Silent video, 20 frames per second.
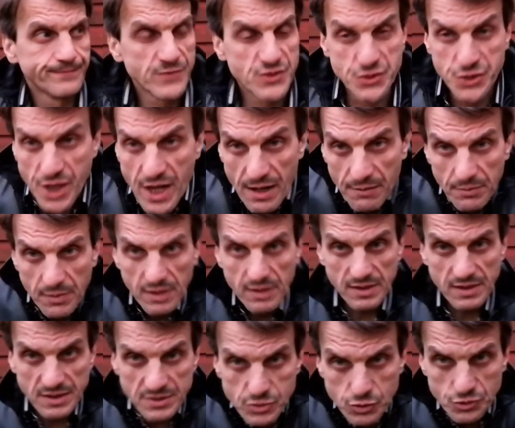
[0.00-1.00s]
чем
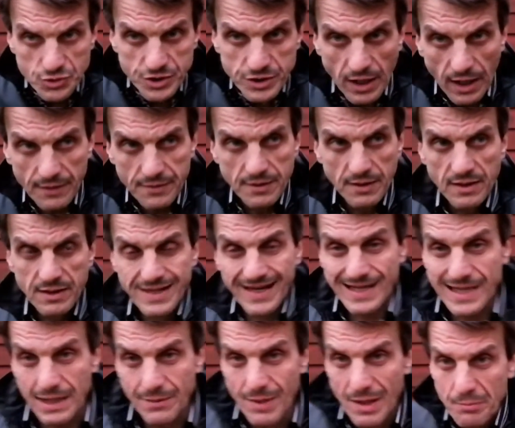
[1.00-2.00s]
рассуждать,
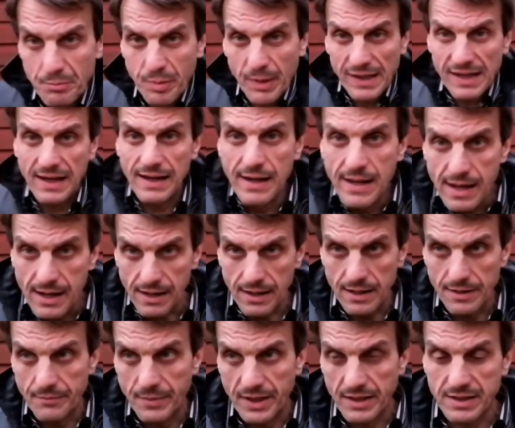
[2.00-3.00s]
какими
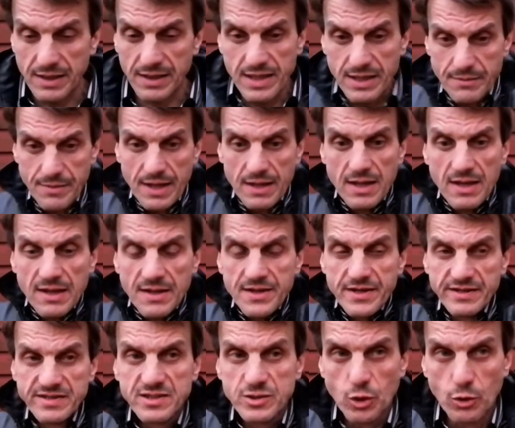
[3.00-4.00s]
параллелями, какими
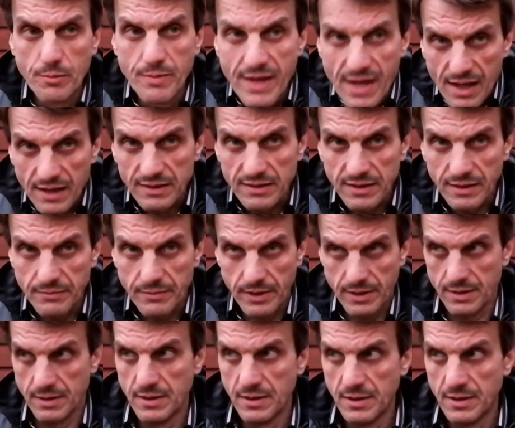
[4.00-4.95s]
инструментами.